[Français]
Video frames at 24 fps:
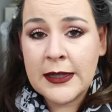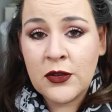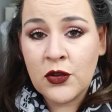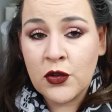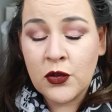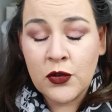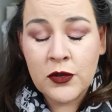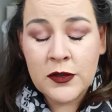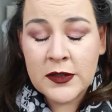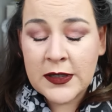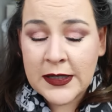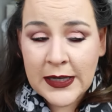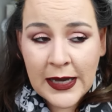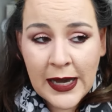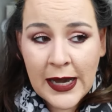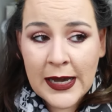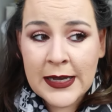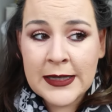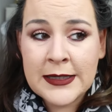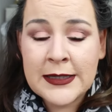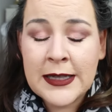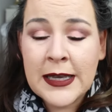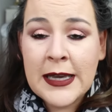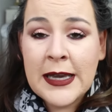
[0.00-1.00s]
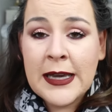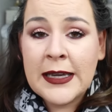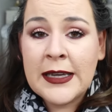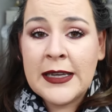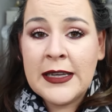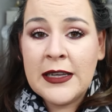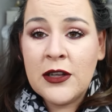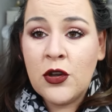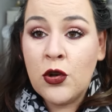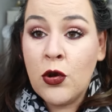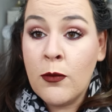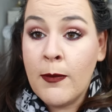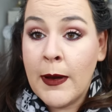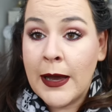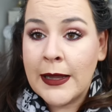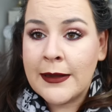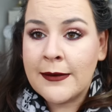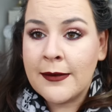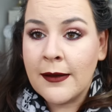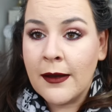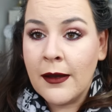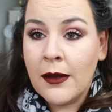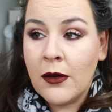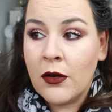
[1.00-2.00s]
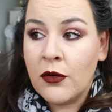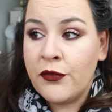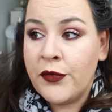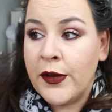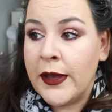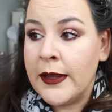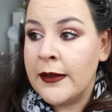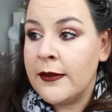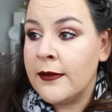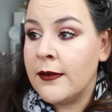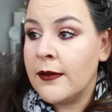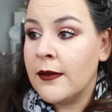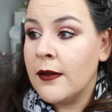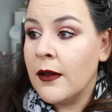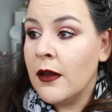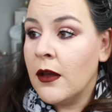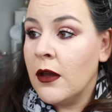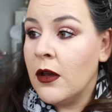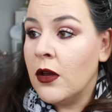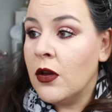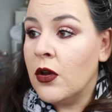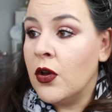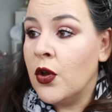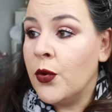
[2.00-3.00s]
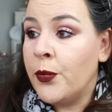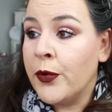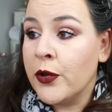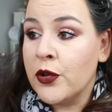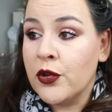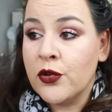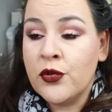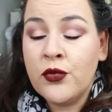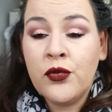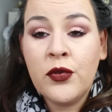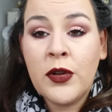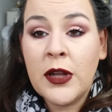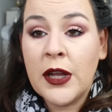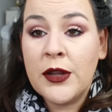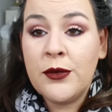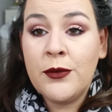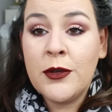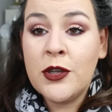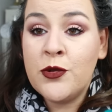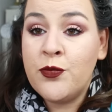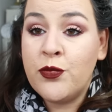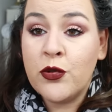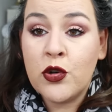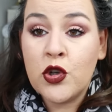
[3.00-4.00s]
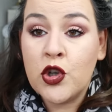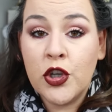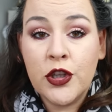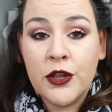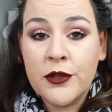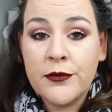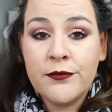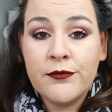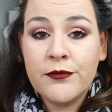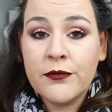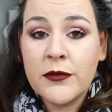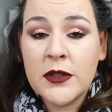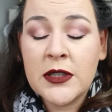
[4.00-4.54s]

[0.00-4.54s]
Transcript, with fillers: à tendance grasse qui le matin en fait euh, pendant toute la nuit je bourgeonne.